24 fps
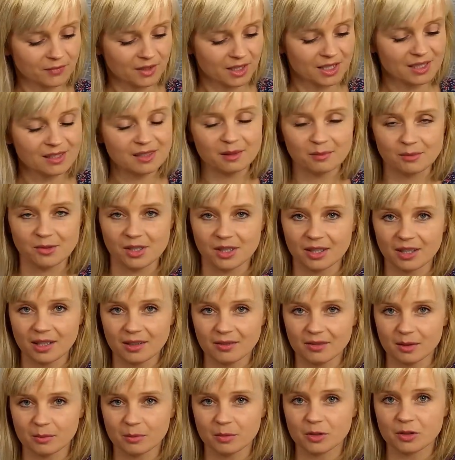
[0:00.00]
Jestem
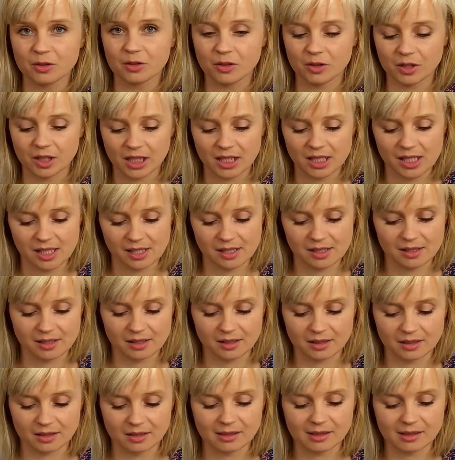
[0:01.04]
ciekawa, bo to jest y,